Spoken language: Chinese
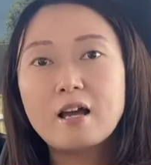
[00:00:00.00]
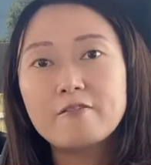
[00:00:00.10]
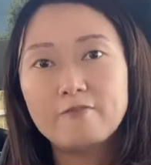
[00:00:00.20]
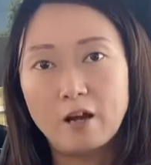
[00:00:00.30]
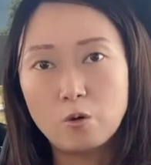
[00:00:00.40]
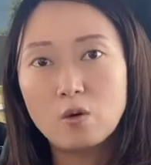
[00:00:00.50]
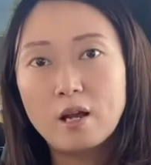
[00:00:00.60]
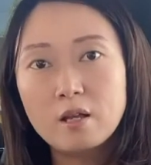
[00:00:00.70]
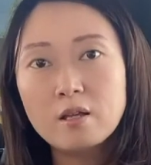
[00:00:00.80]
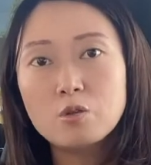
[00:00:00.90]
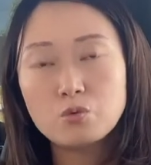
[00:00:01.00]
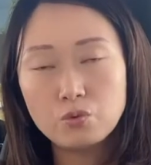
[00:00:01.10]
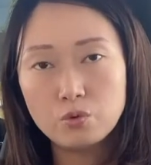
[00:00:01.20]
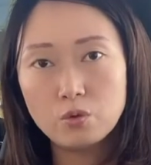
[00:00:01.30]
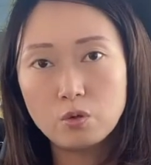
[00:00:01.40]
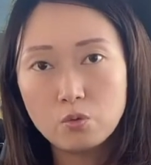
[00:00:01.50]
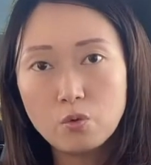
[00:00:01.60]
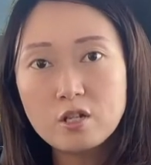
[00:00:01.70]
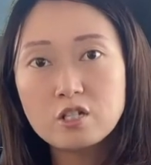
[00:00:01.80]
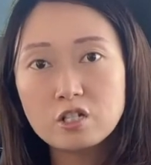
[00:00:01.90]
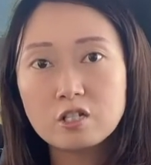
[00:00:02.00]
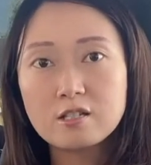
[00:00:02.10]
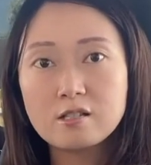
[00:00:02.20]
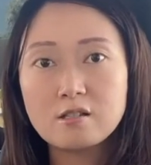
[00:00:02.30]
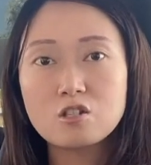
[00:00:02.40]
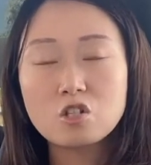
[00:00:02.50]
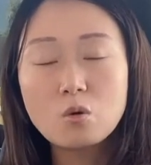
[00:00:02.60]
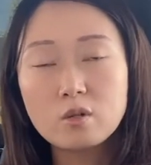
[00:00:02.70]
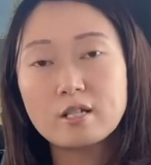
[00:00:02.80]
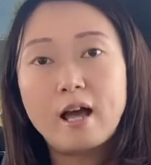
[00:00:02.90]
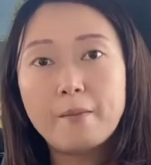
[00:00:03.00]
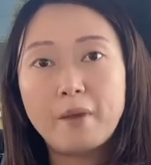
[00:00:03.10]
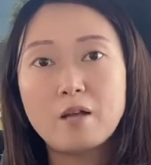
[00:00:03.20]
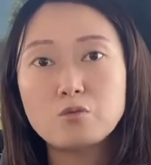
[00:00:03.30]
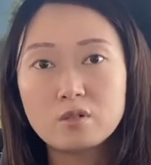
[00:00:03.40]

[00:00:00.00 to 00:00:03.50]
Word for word: 反过来去规制自己生活上的安排。